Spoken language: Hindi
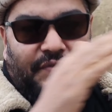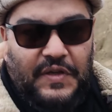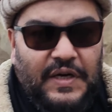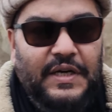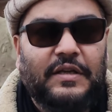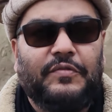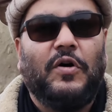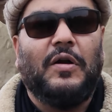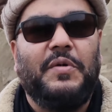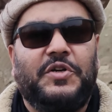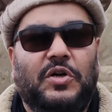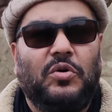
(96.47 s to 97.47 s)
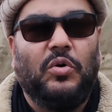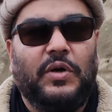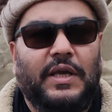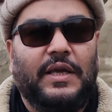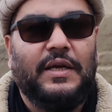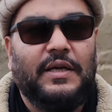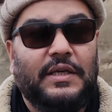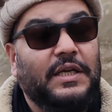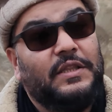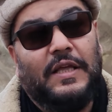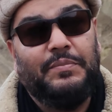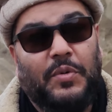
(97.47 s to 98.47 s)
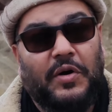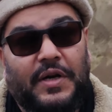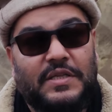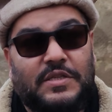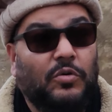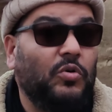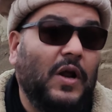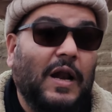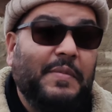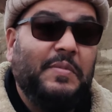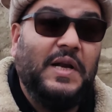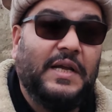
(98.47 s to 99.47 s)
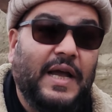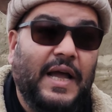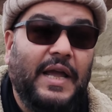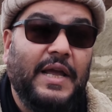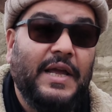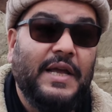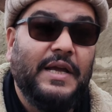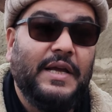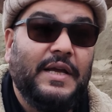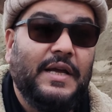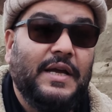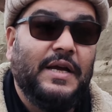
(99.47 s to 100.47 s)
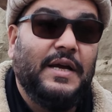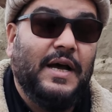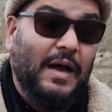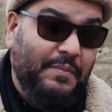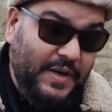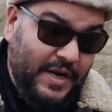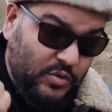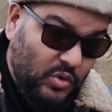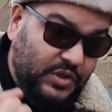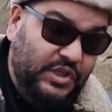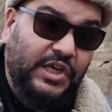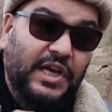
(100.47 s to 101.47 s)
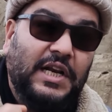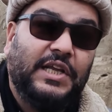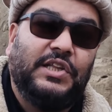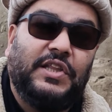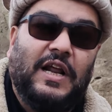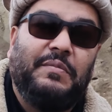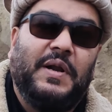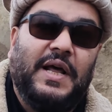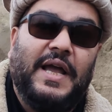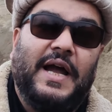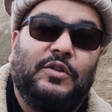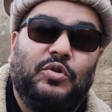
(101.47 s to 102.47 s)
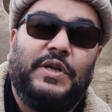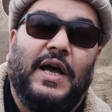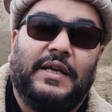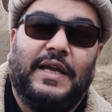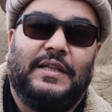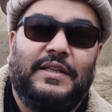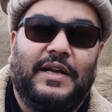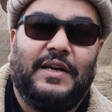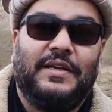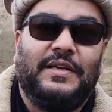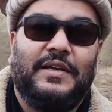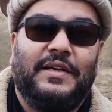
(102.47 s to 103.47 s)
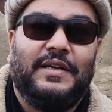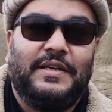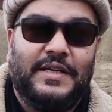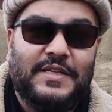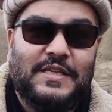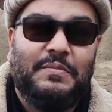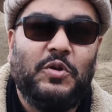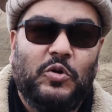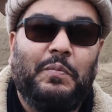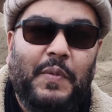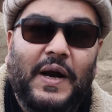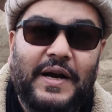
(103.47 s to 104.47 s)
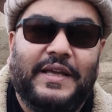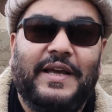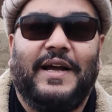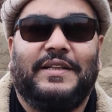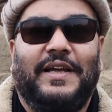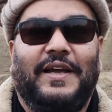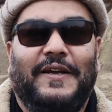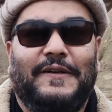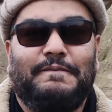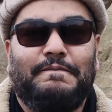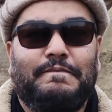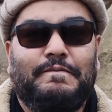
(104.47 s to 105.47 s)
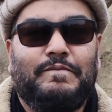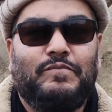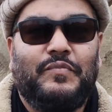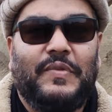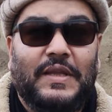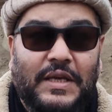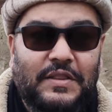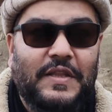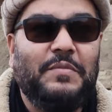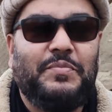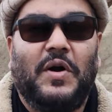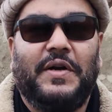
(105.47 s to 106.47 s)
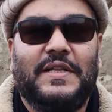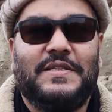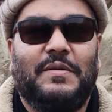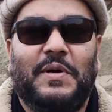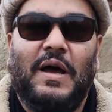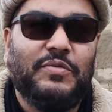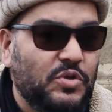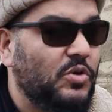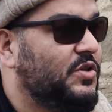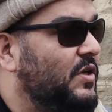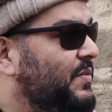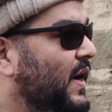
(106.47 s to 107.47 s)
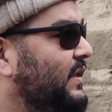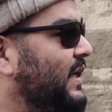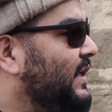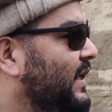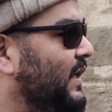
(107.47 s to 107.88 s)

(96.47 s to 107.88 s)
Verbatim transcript: फिर इनकी फॉर्मेशन होगी कितनी इंपॉर्टेंस है कुरान में भी लिखा है हमने इनको कील की तरह बनाया है दुनिया के अंदर ये ज़मीन को पकड़ के रखते हैं कितनी इंपॉर्टेंस है बट अफसोस की बात है